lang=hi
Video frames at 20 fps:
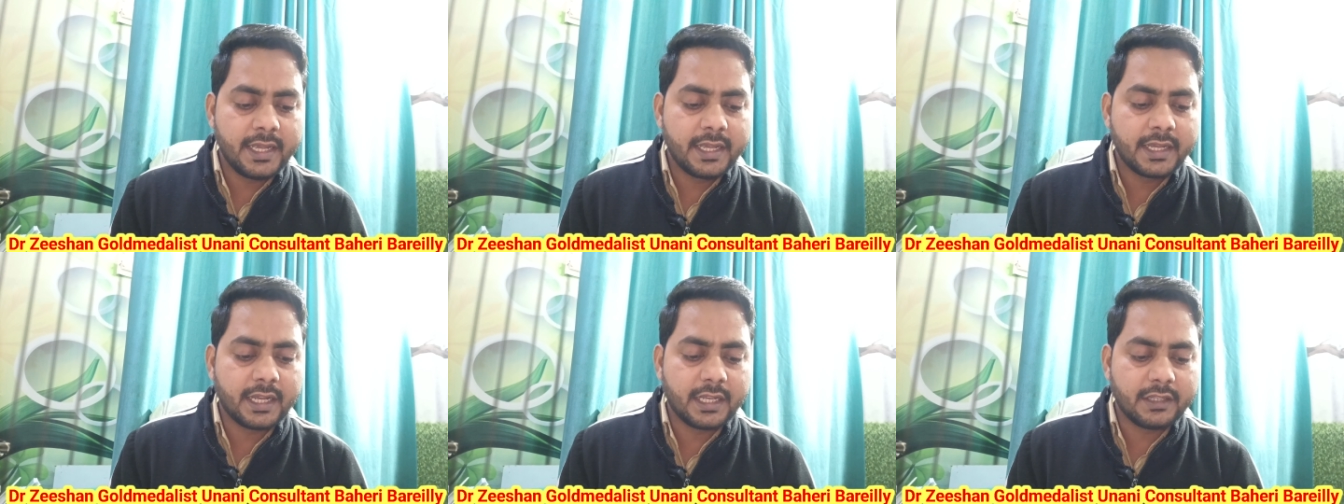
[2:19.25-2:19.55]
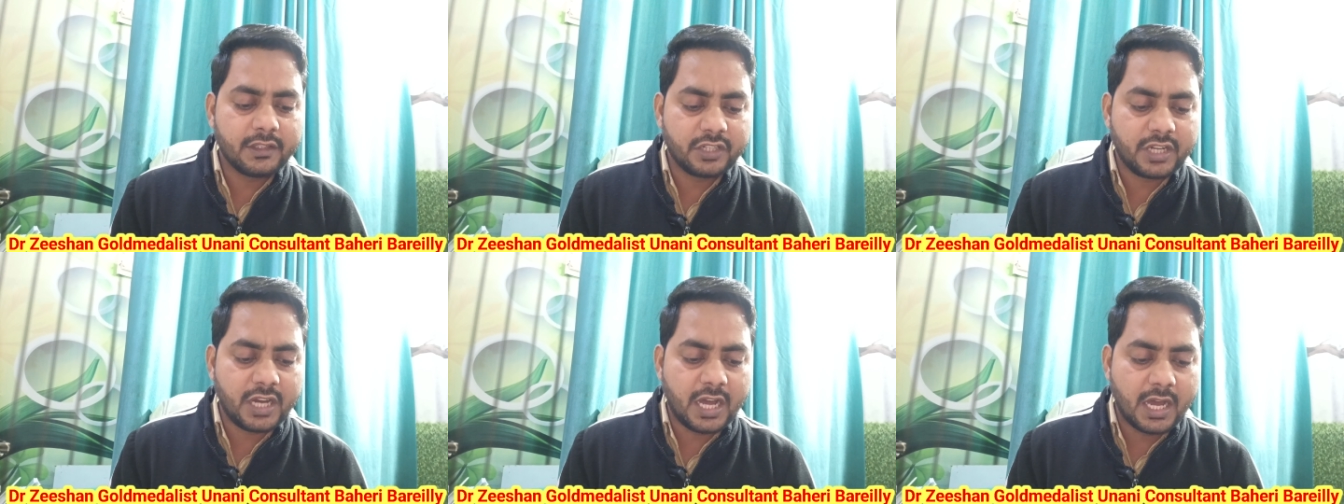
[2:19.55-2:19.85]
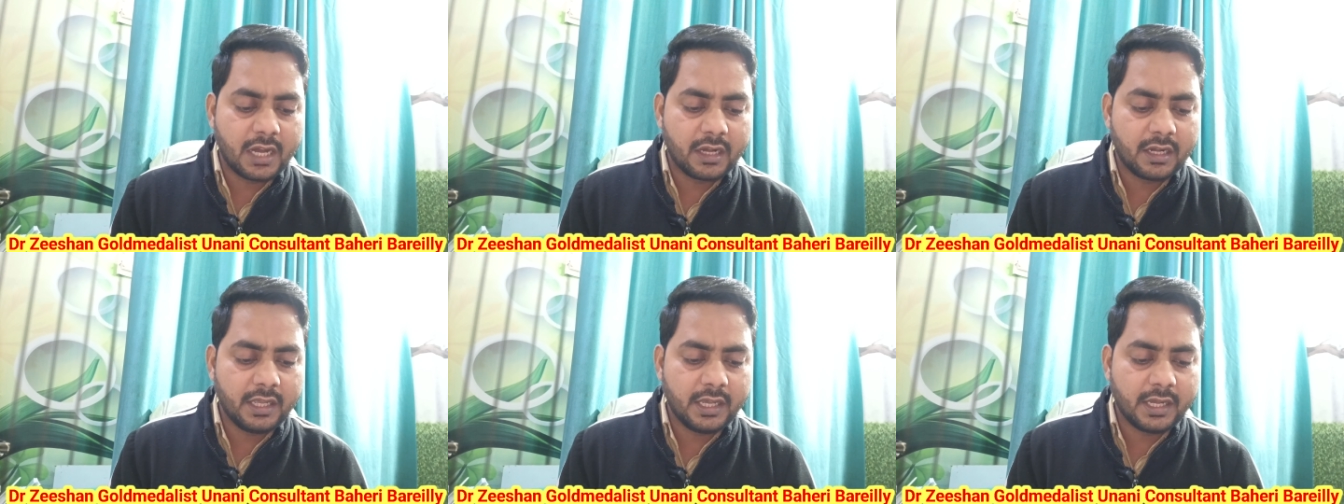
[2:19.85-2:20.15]
है
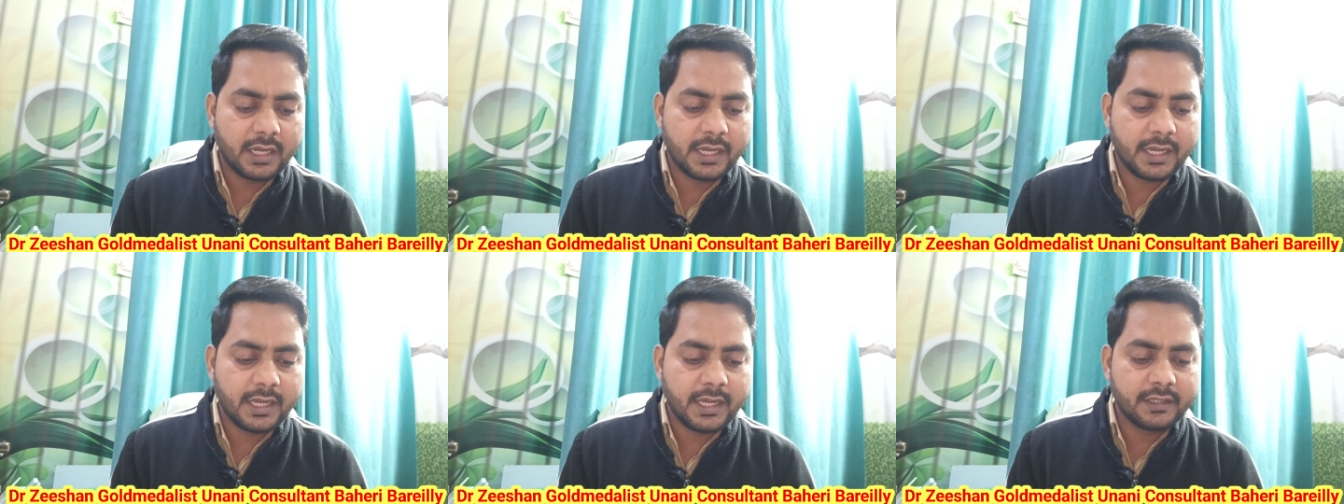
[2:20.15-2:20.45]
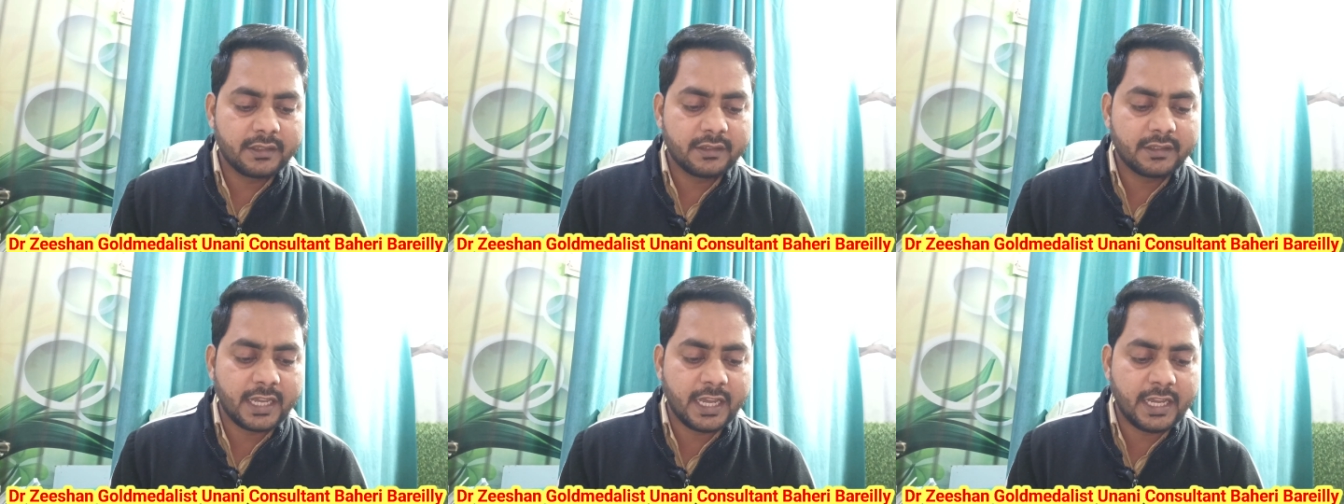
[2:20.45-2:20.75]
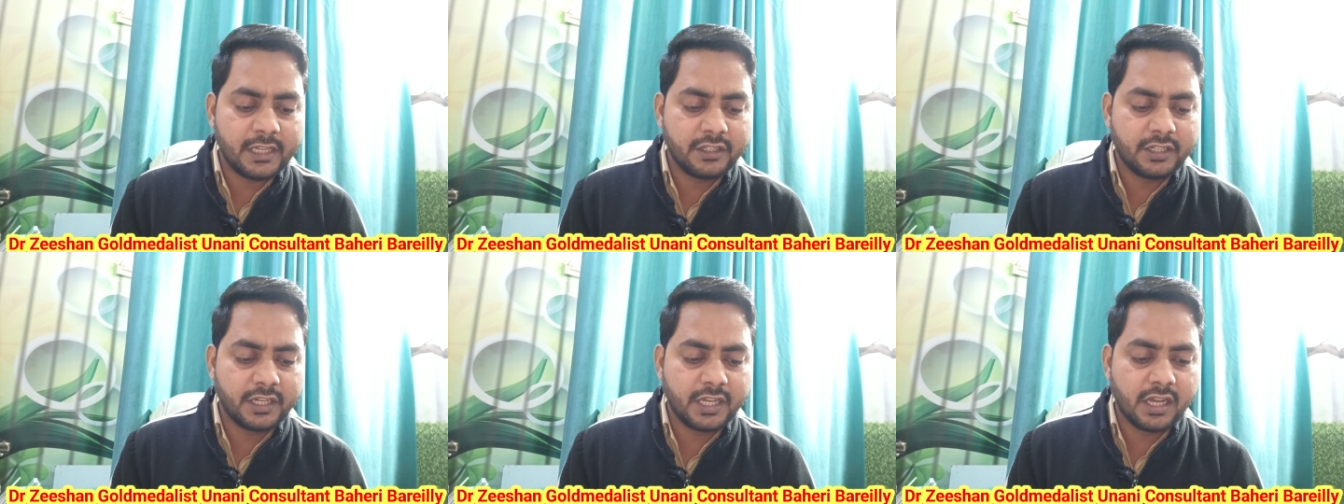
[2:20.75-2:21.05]
कचनार लिया गया है
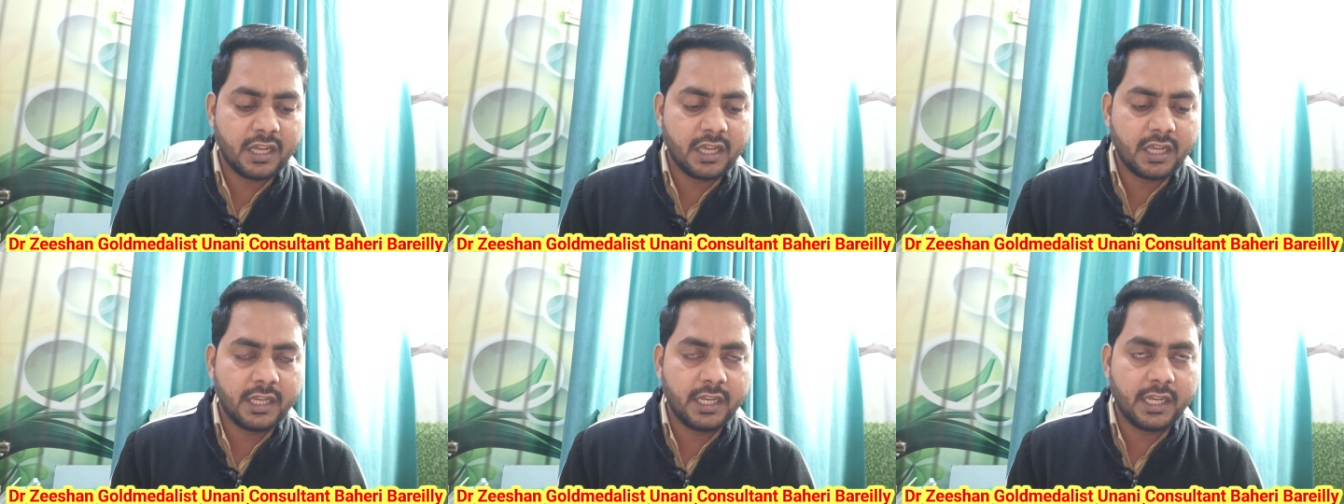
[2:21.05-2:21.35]
सहजना